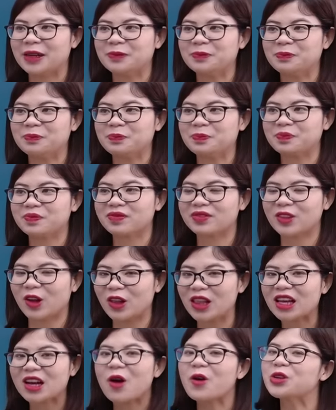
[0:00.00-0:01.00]
um,
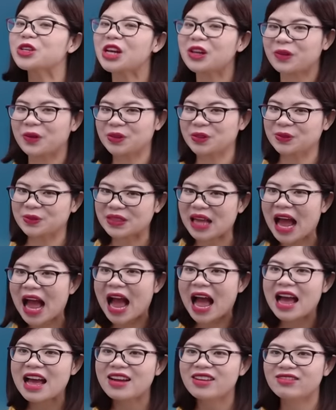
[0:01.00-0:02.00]
đó là câu chuyện của chúng
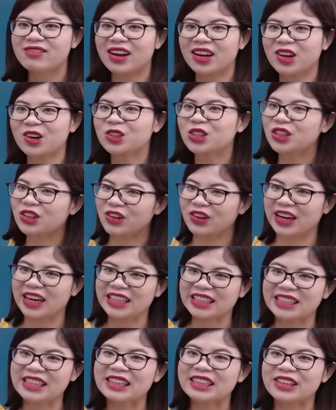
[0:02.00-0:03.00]
ta và câu chuyện của
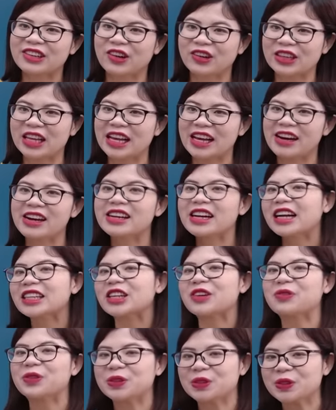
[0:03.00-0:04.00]
ngày xưa thì có thể hơi khác
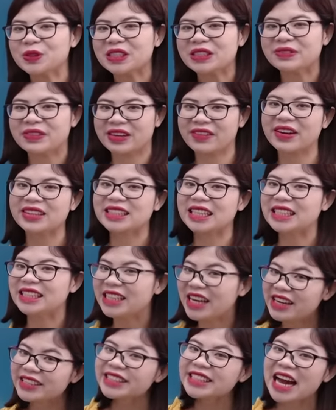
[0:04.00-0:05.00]
nhau một chút nhưng mà các bạn sẽ
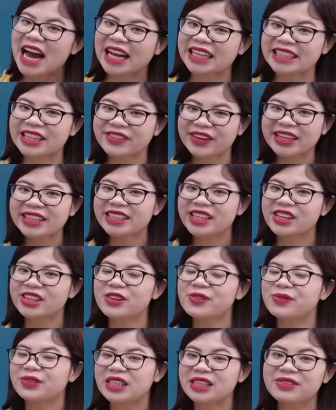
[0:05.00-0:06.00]
nhớ chữ hán theo cách nhớ
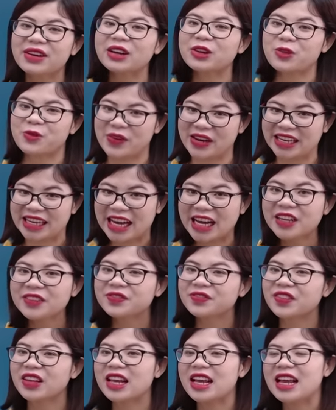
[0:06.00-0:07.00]
cùng như vậy của mình nhá
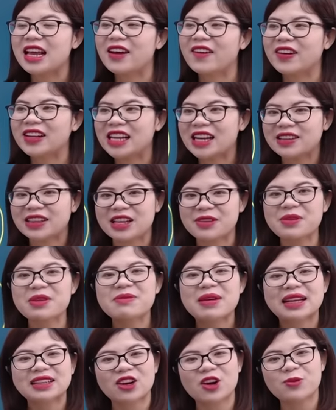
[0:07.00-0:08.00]
hoặc là nếu mà
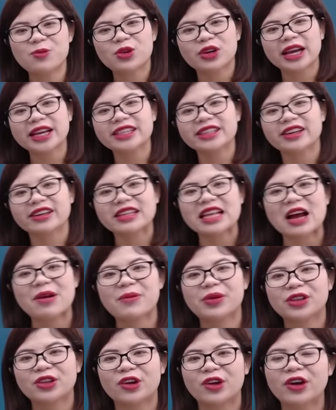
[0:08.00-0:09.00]
bạn có một cách nhớ nào
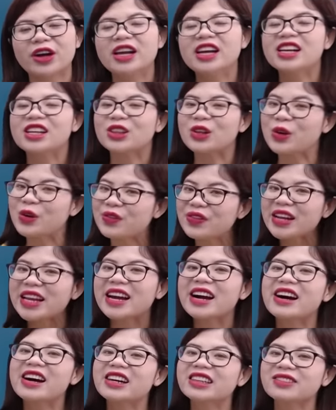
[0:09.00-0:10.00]
mà nó thú vị
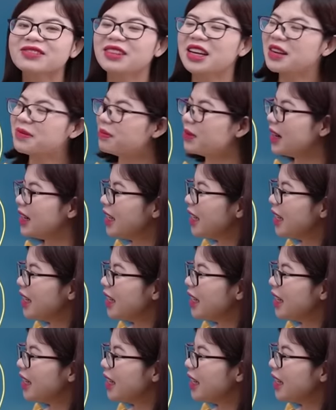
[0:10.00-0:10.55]
hơn mà